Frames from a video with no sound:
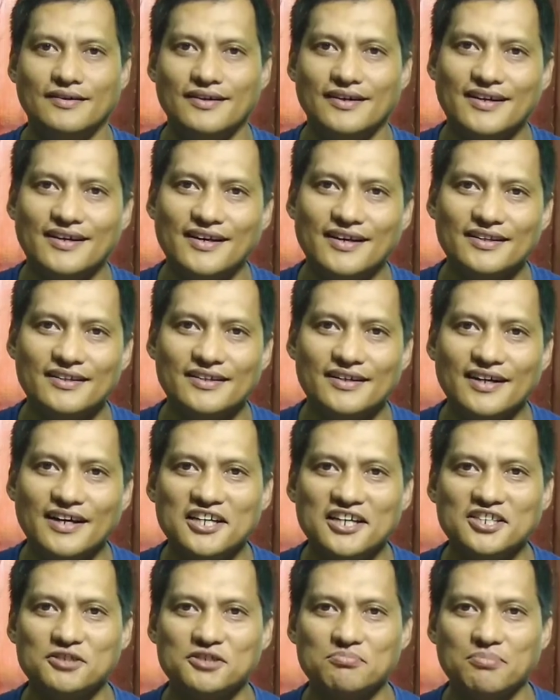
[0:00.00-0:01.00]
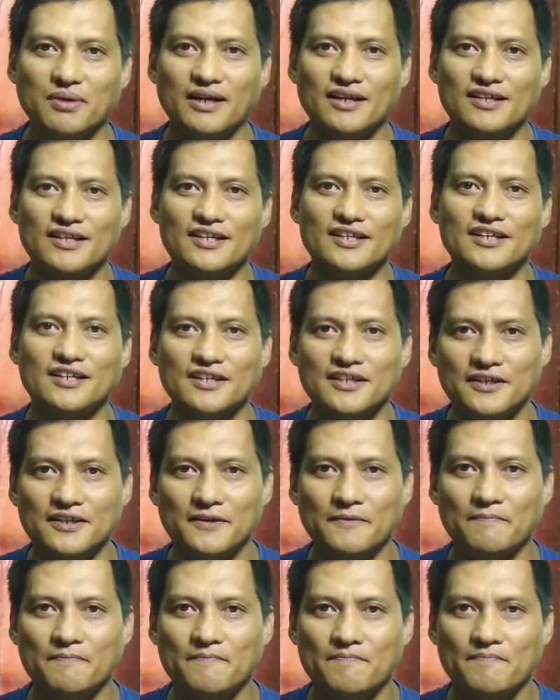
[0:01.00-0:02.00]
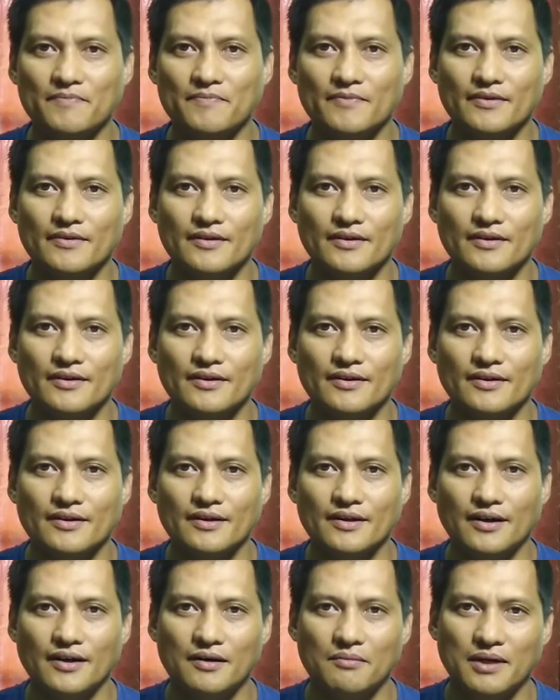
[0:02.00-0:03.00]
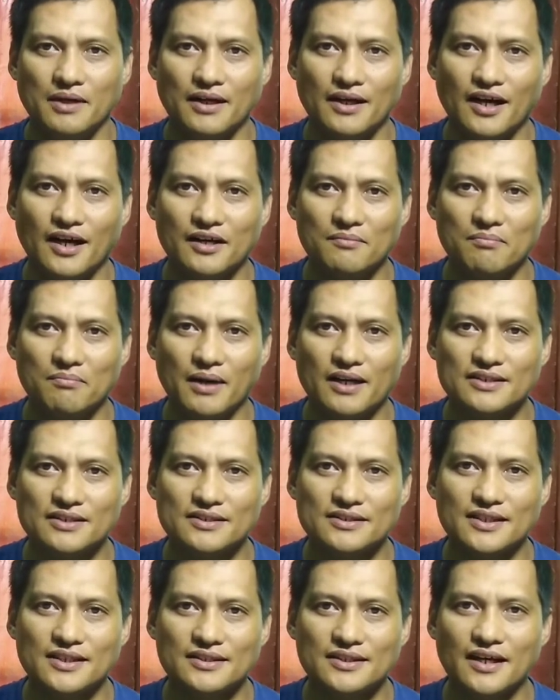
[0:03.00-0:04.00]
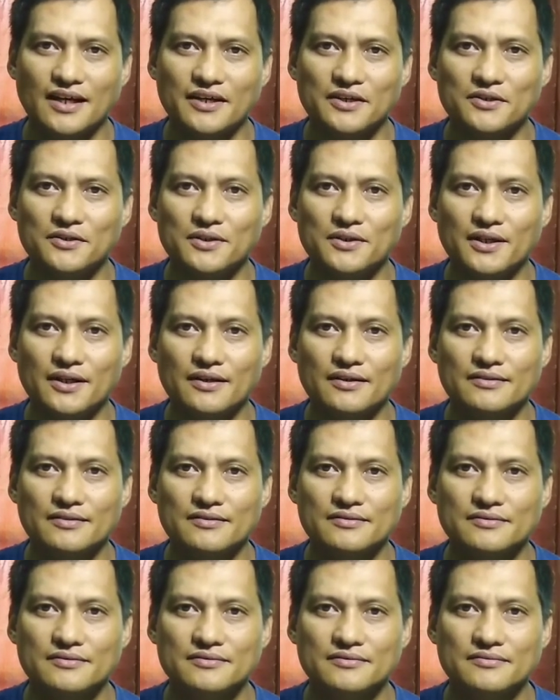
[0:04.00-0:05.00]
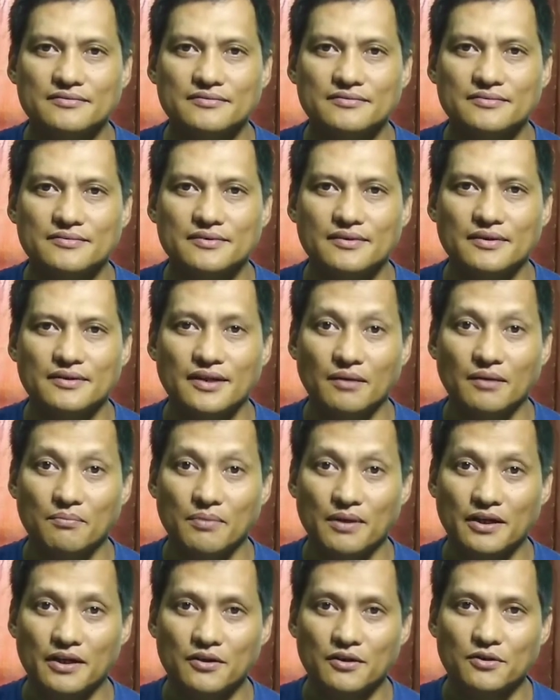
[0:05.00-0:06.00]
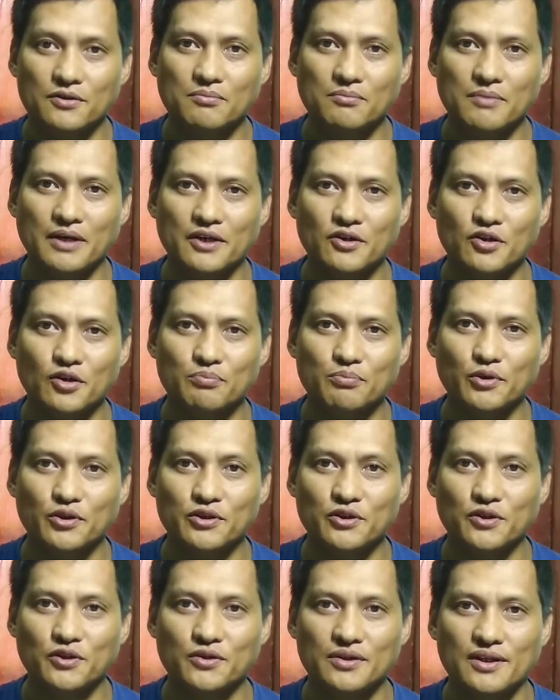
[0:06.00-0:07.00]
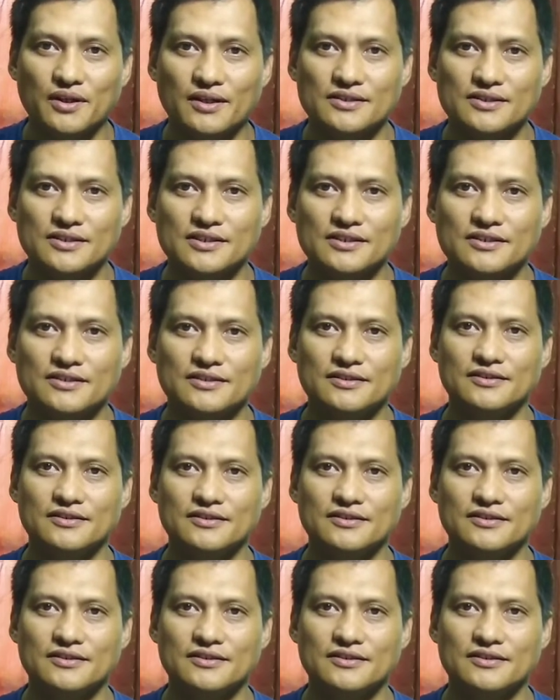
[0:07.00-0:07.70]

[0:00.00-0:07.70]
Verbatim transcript: Ayan guys, bali uh, mag-unbox na tayo ng nabili kong microphone condenser.